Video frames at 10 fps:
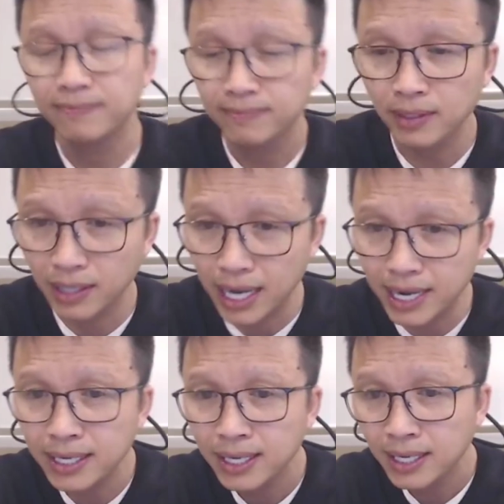Ok,
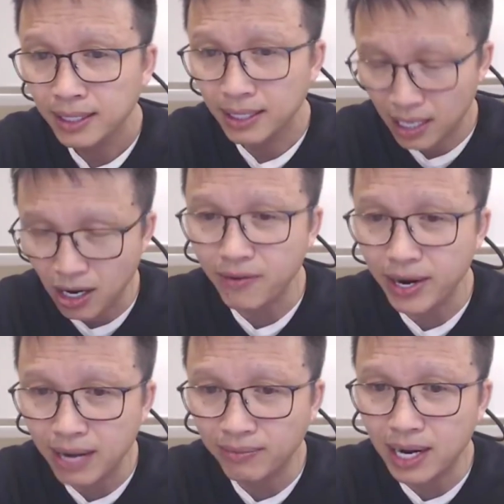thì anh nói vậy
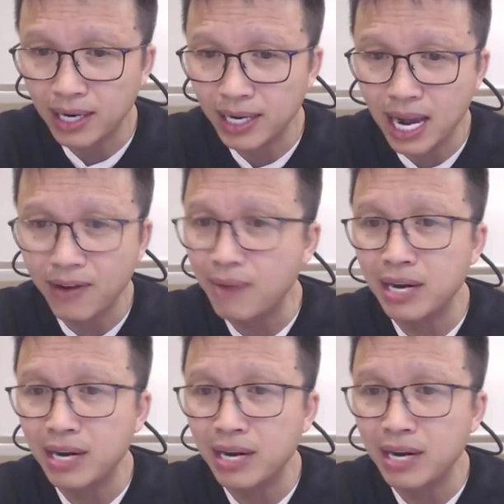để em thấy là cái giải pháp